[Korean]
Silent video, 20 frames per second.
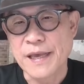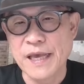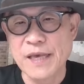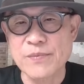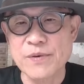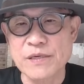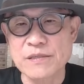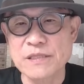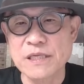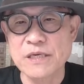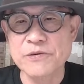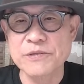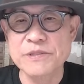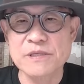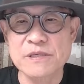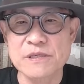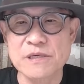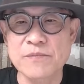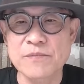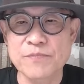해병대원
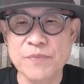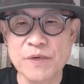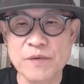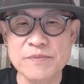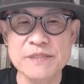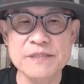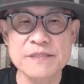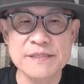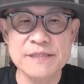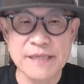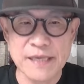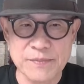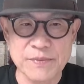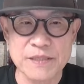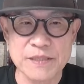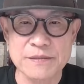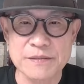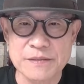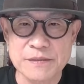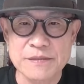특검법은
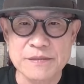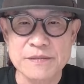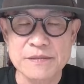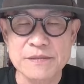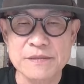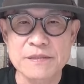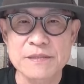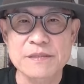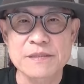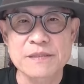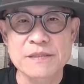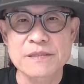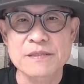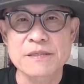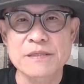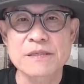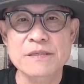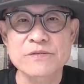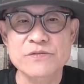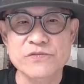3번,
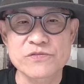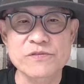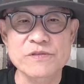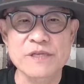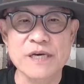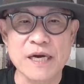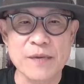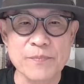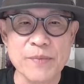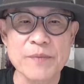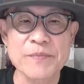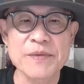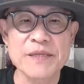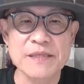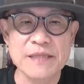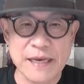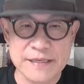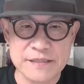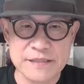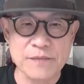어, 둘다
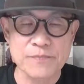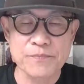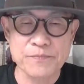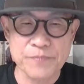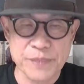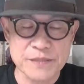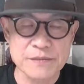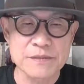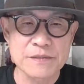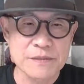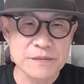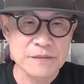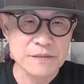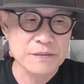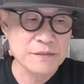합하면 5번